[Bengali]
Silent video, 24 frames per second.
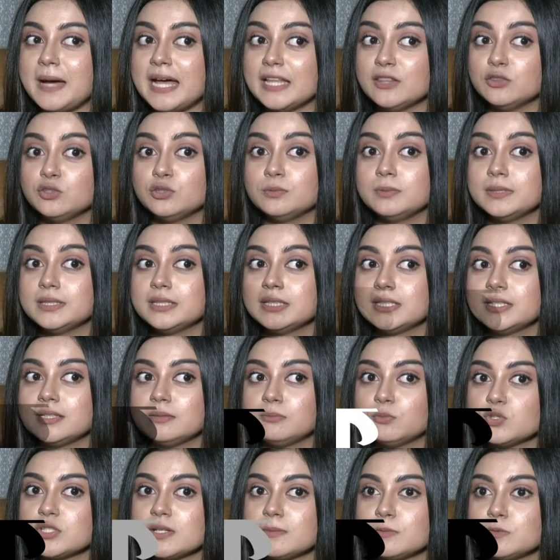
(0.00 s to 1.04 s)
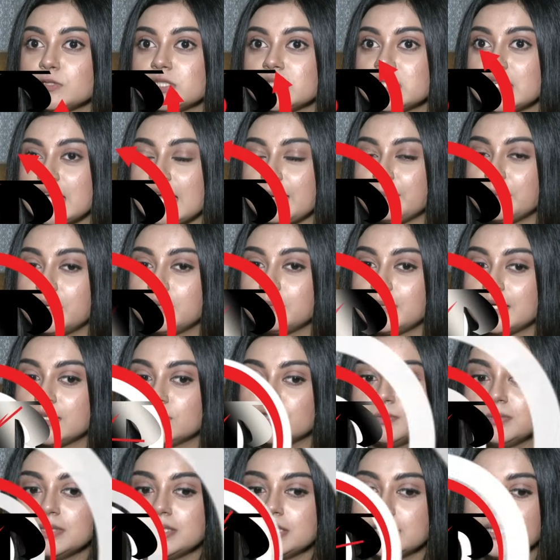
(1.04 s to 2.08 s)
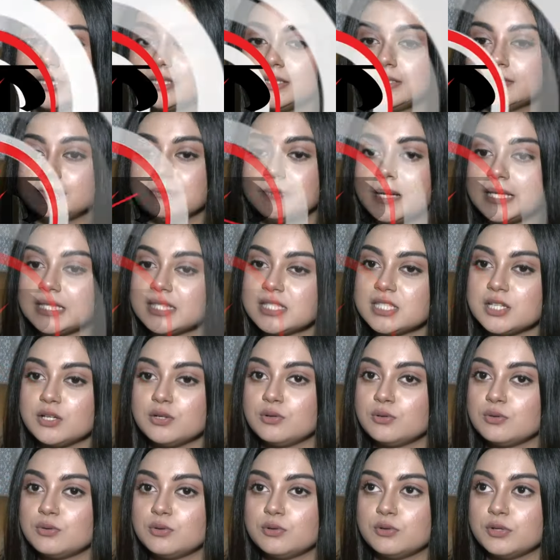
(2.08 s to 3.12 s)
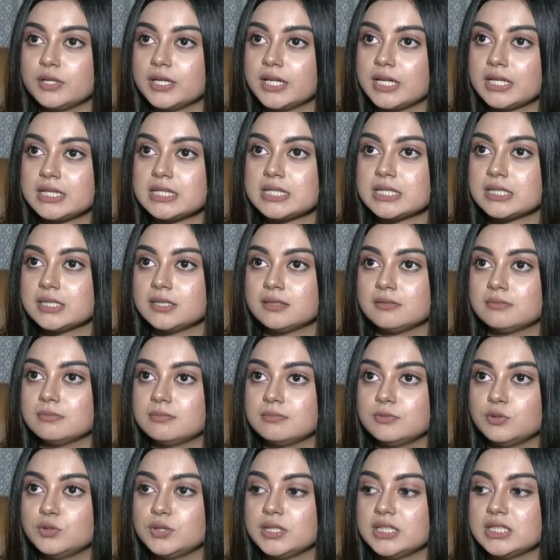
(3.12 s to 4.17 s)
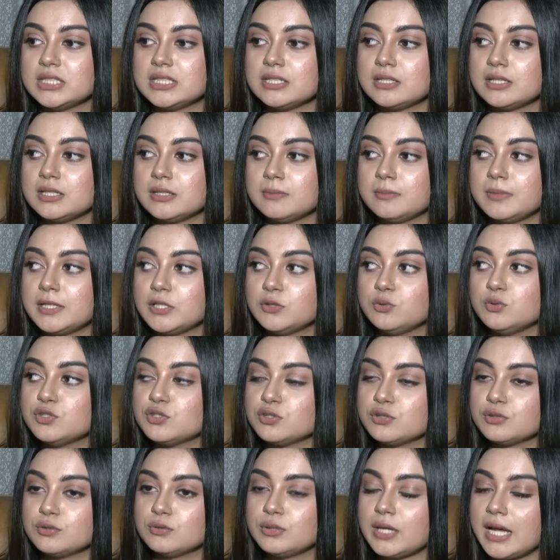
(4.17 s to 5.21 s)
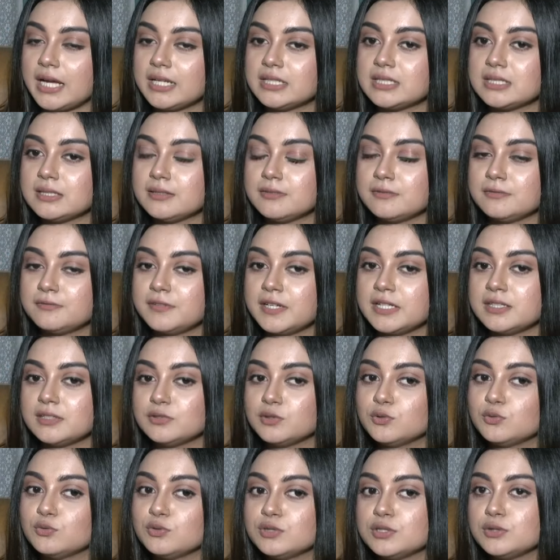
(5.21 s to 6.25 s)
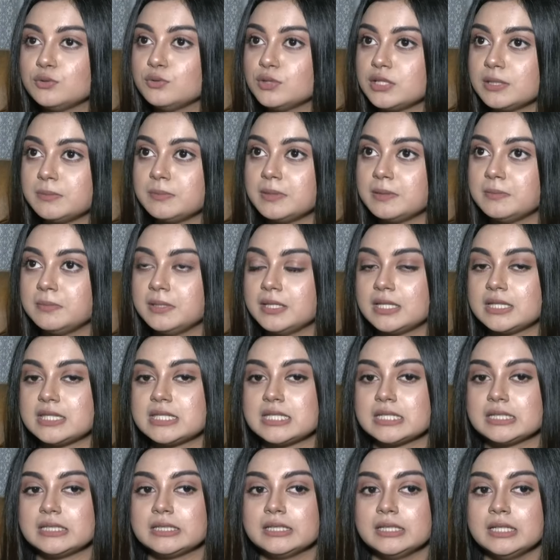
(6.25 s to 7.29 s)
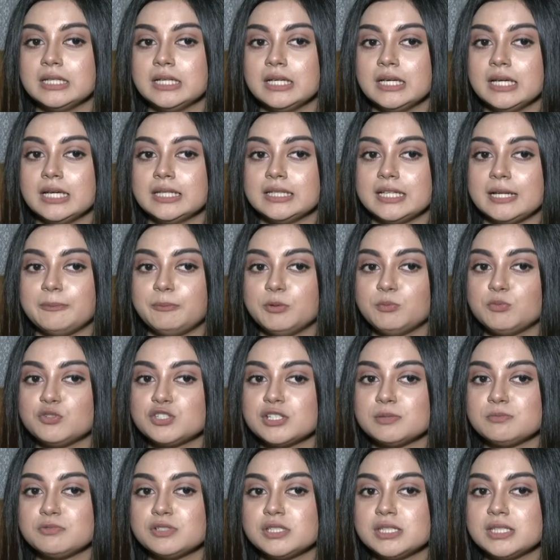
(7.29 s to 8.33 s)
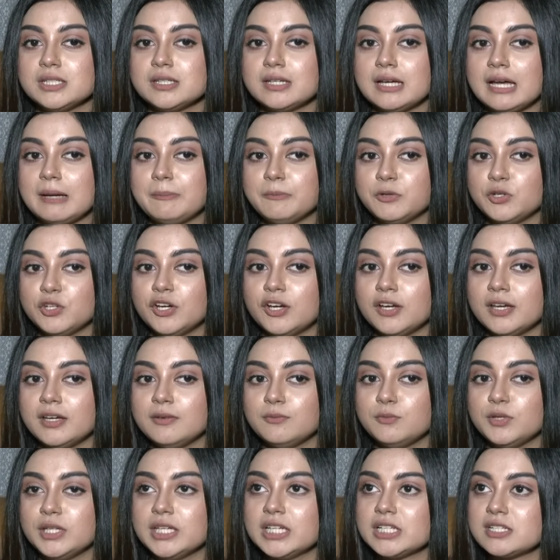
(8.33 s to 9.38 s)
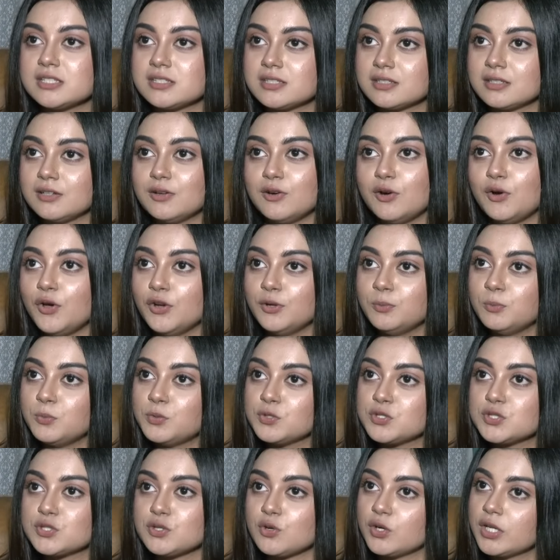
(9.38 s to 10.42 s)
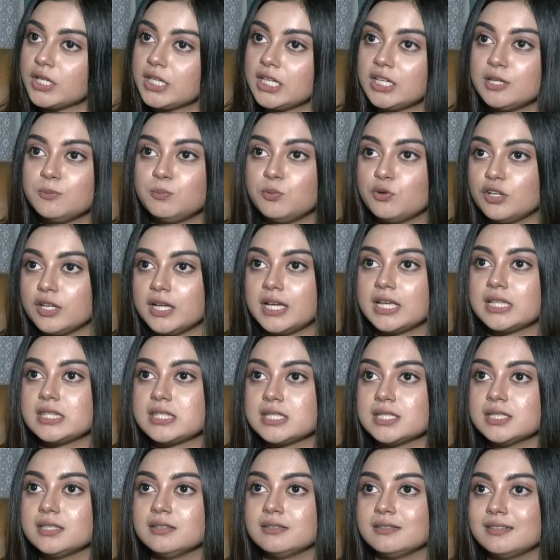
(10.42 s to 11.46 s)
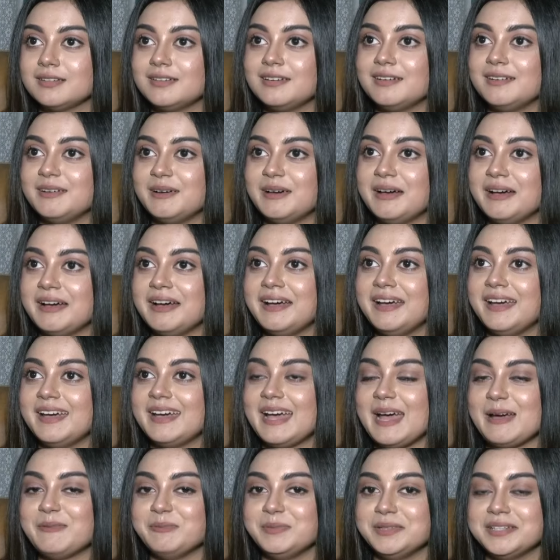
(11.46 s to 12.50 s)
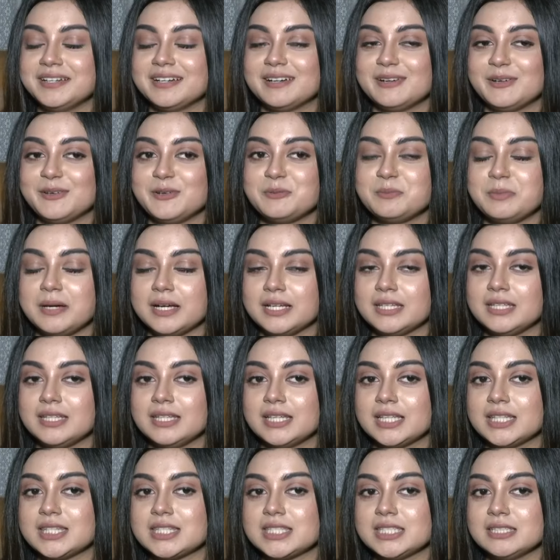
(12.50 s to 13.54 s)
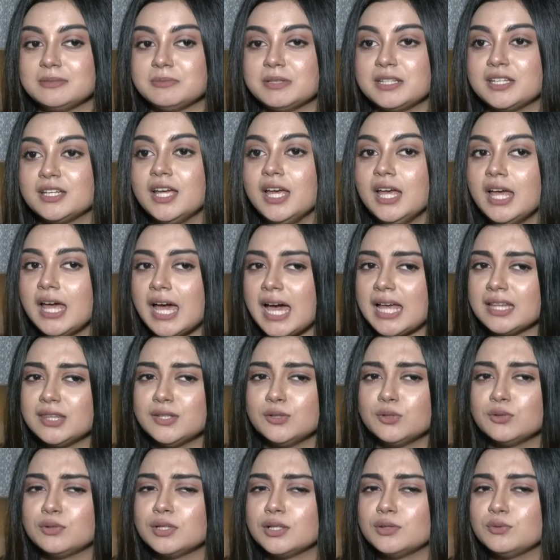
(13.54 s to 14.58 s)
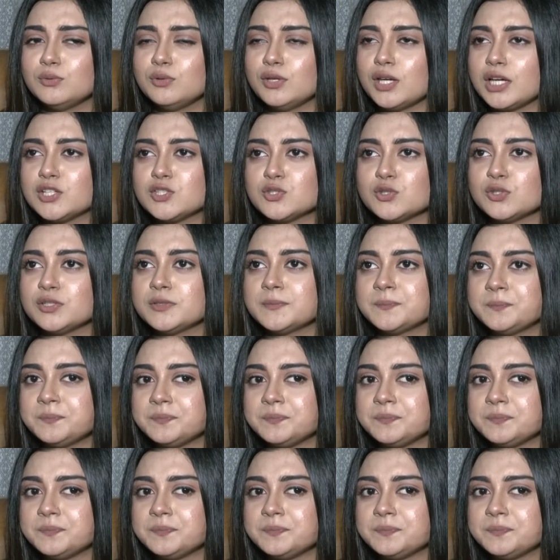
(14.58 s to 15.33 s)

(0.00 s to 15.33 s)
বান্ধবীদের মোটামুটি আমার বান্ধবীদের বাচ্চাও হয়ে গেছে দুই তিনটা মানে দুইজন একটা ফ্রেন্ডের দুইটা বেবি আছে তারপরে মোটামুটি মনে হয় উইকেট অলমোস্ট অনেকেরই পড়ে গেছে হ্যাঁ আমি এখনও বাকি আছি মানে হাতে কোনো দুই একজন